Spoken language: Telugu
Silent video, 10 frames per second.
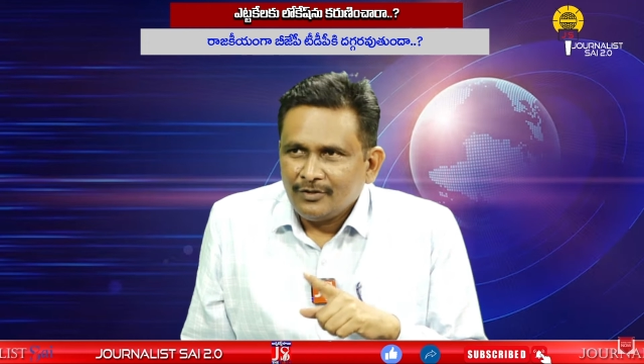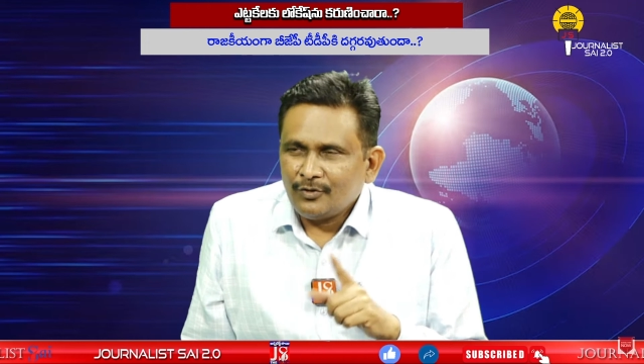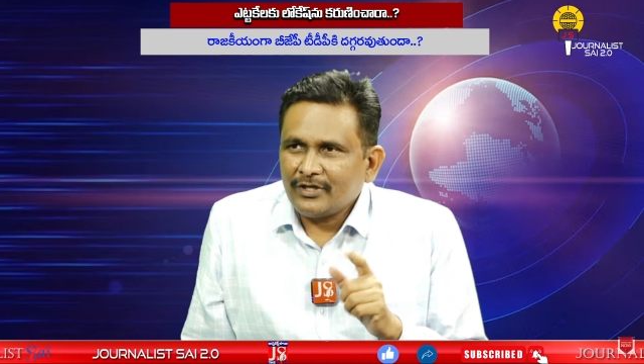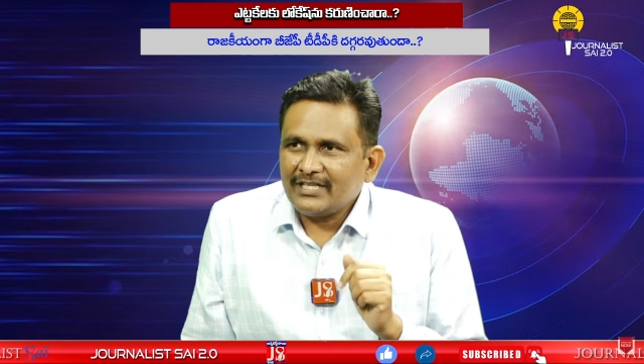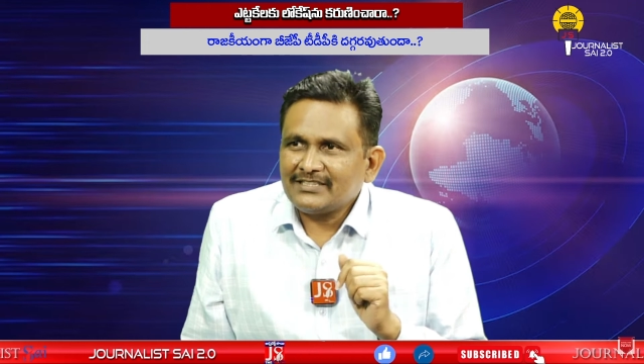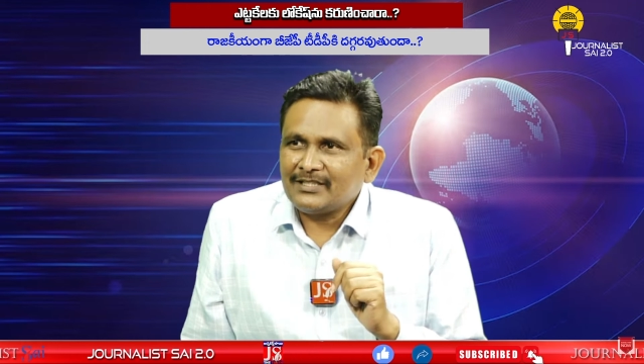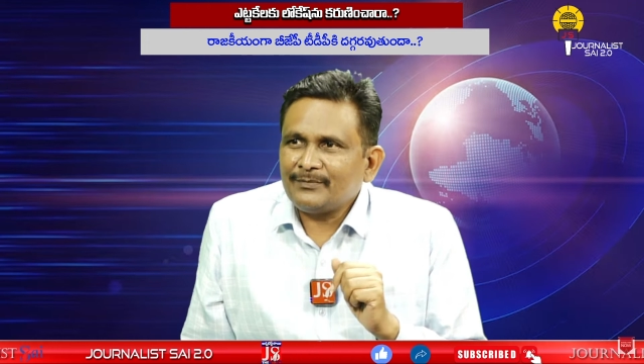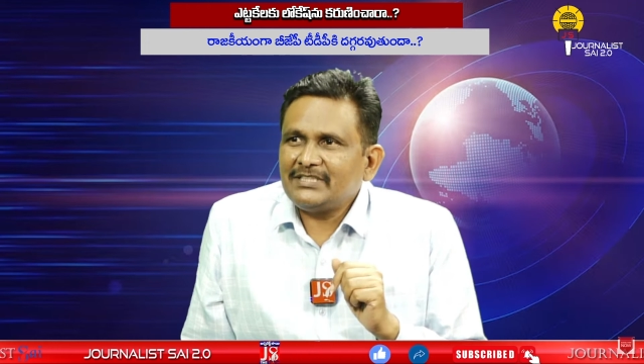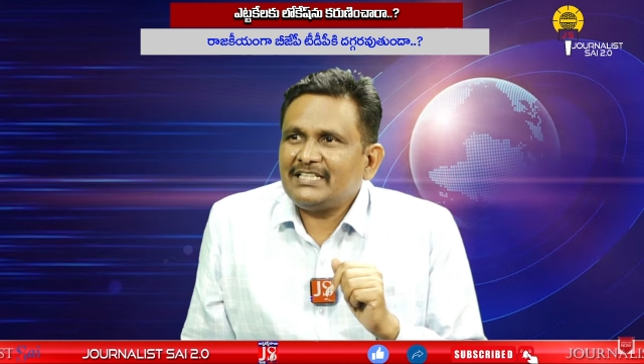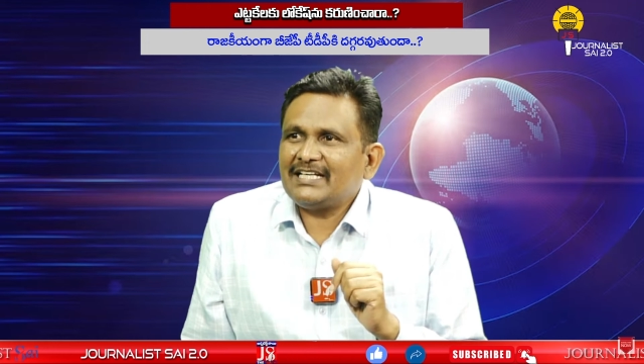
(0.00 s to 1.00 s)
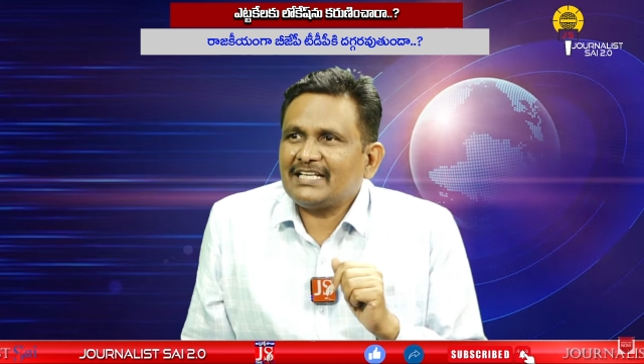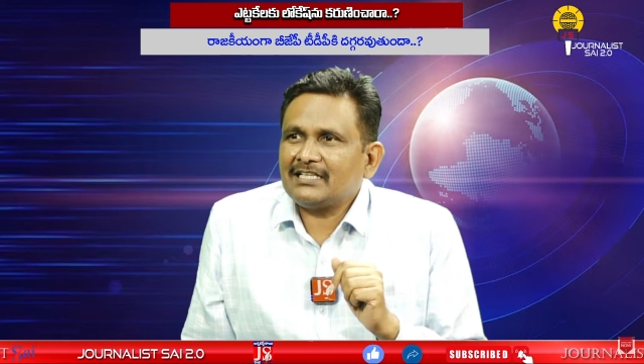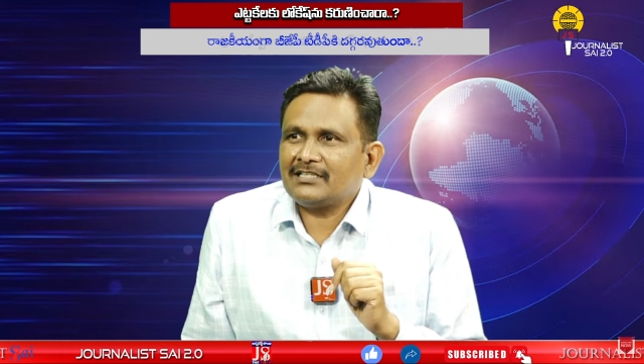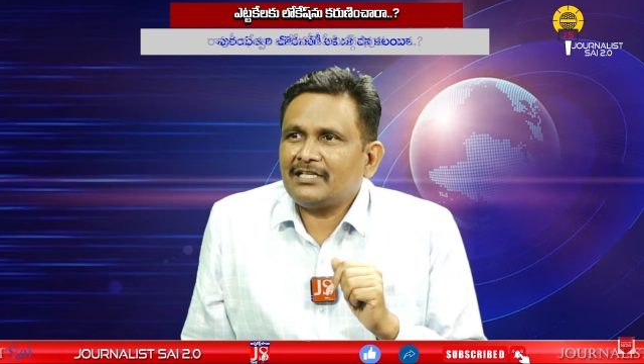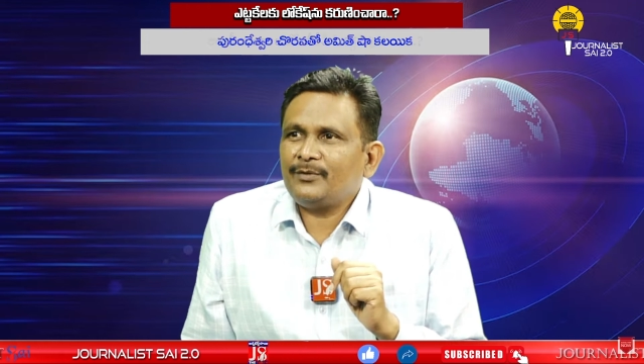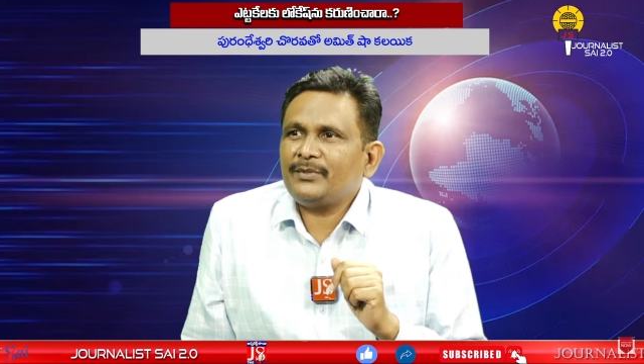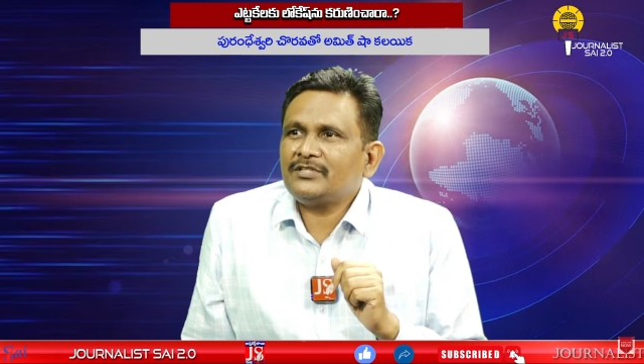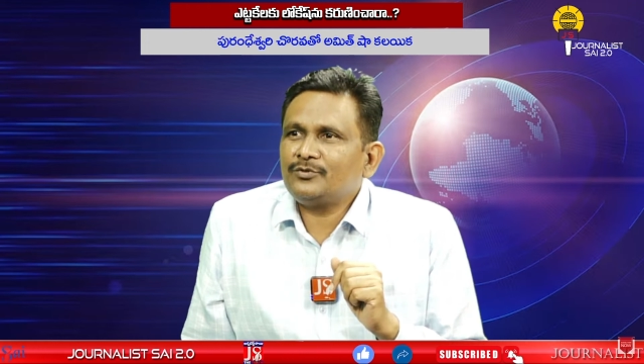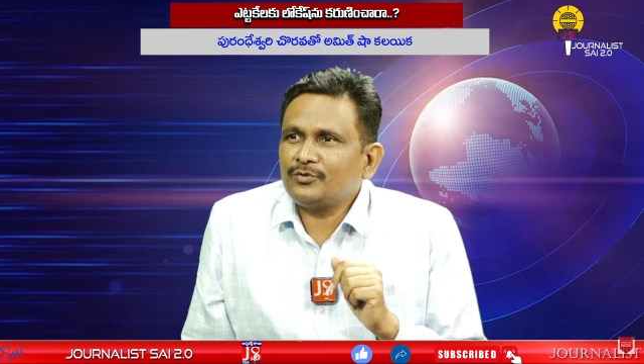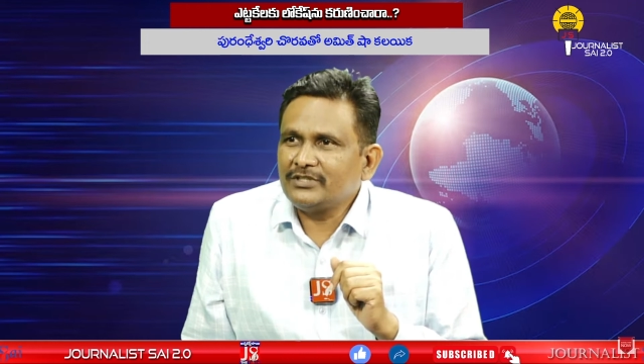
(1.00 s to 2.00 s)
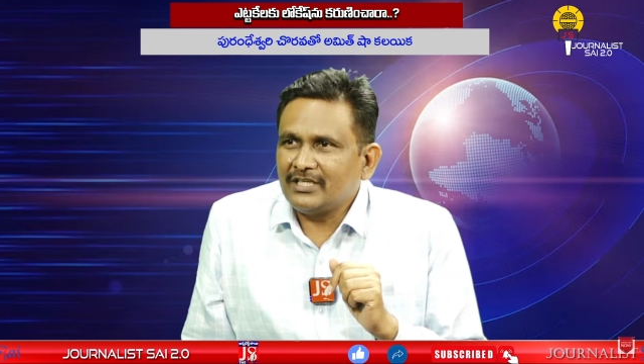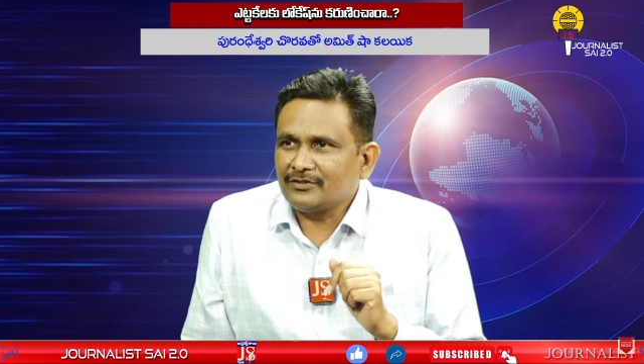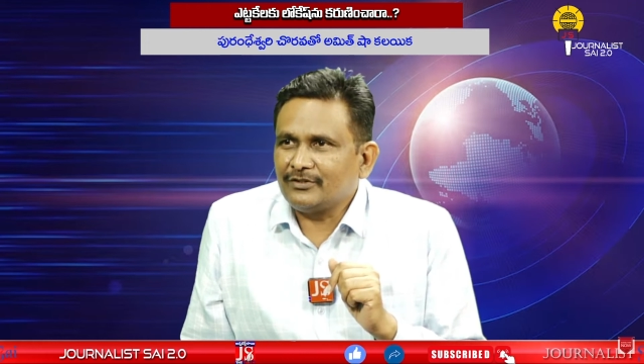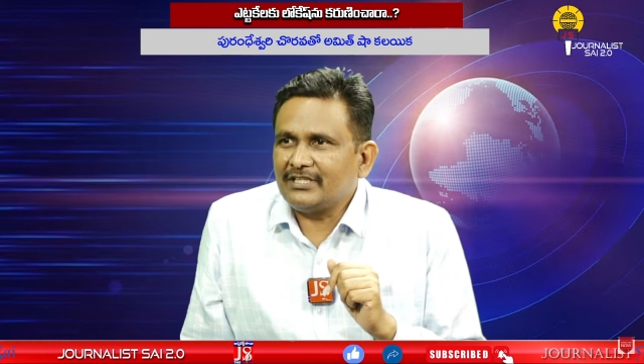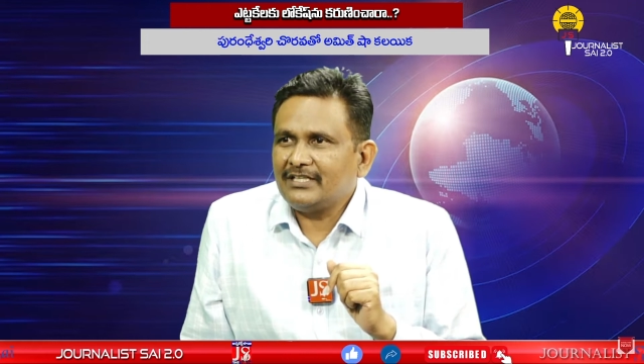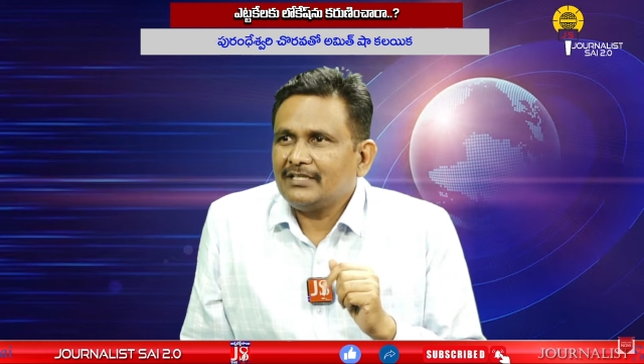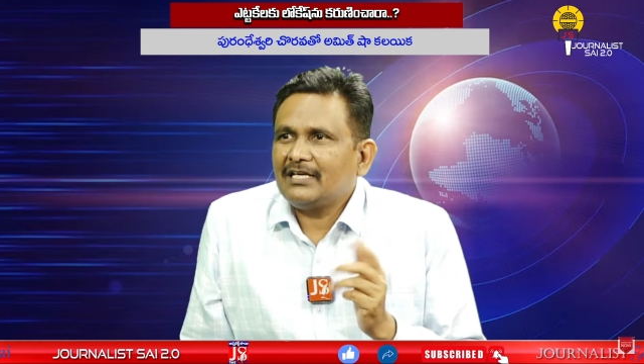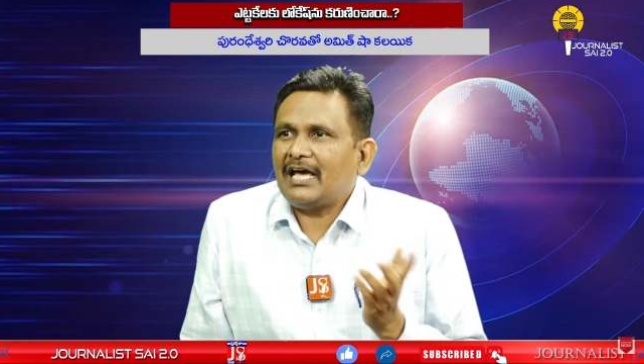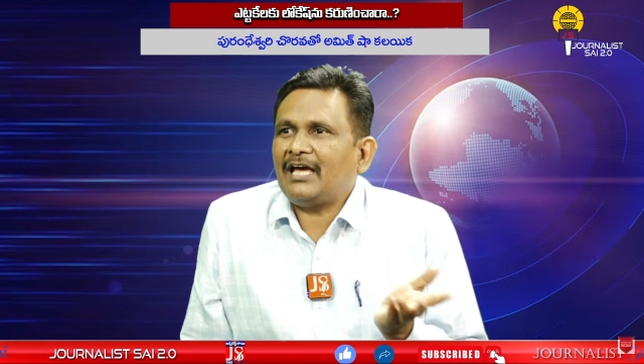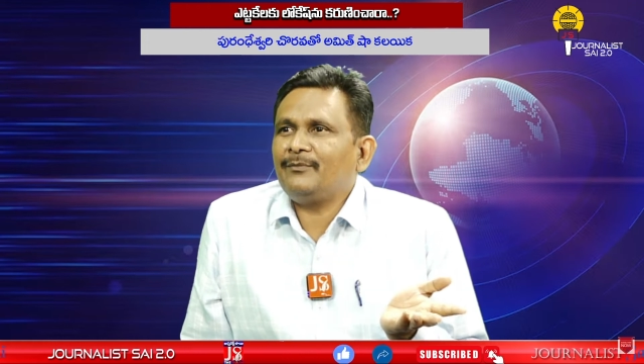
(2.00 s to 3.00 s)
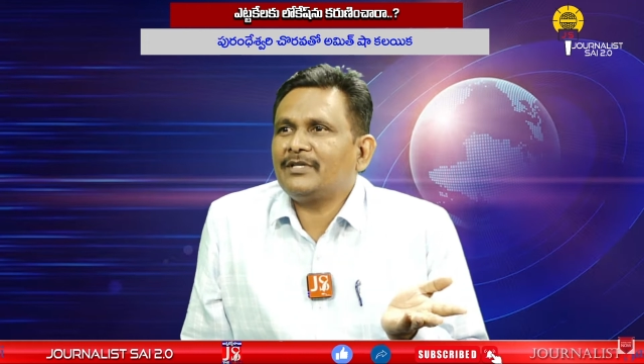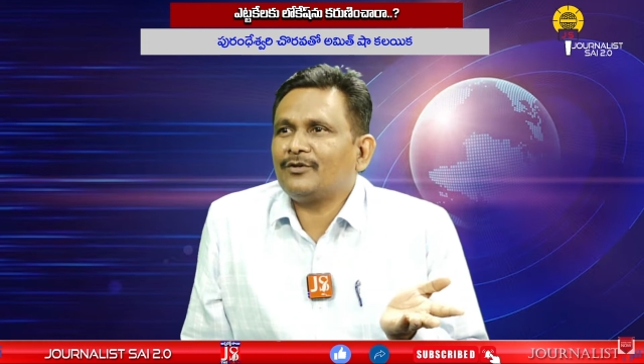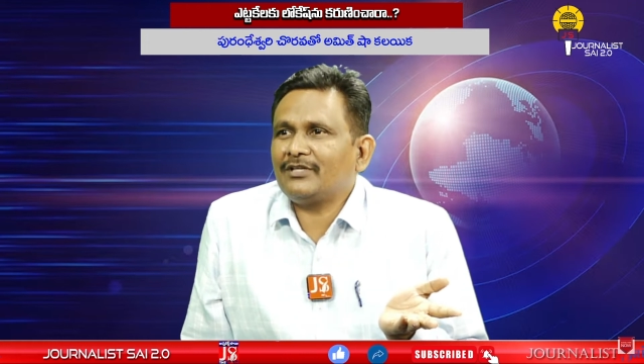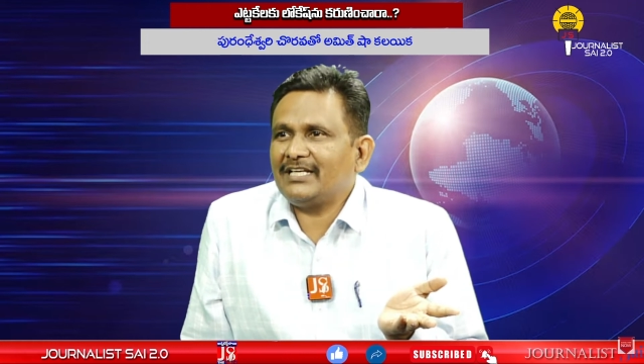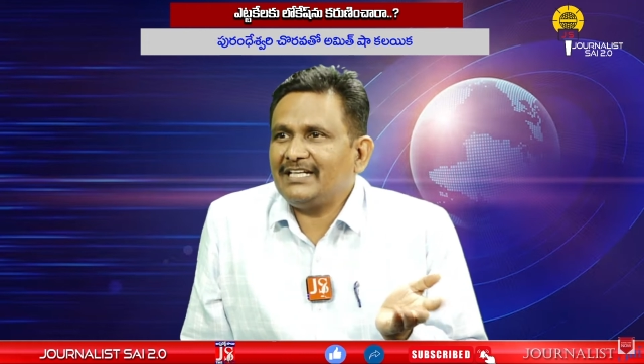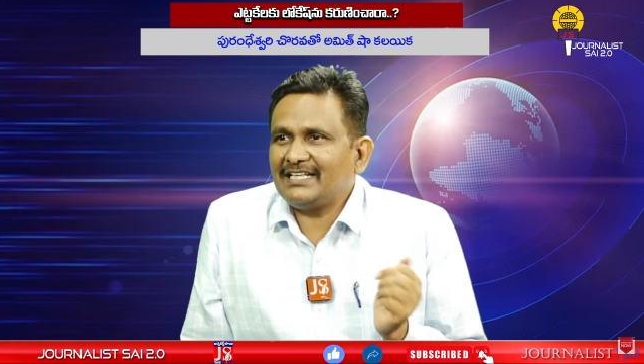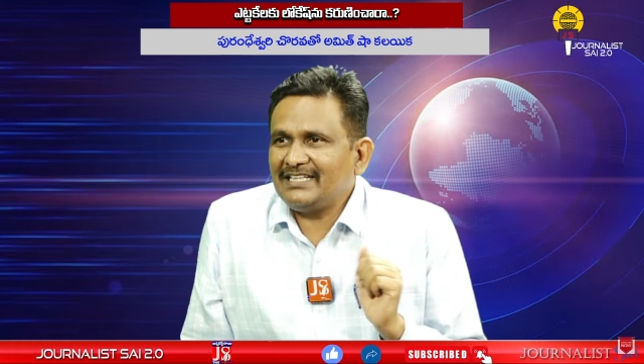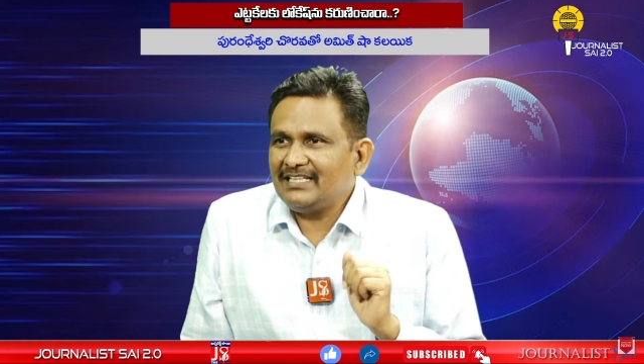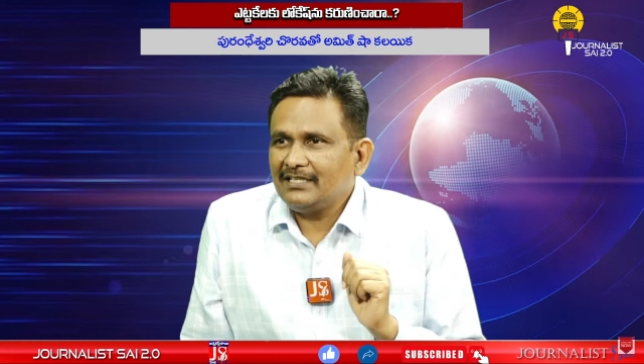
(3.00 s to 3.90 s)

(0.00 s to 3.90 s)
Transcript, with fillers: లోకేష్ సంబంధించిన ఈ కథ అంతా నడిపించింది సుజనా చౌదరి ఆయన మీద ఉన్నది ఏంటిది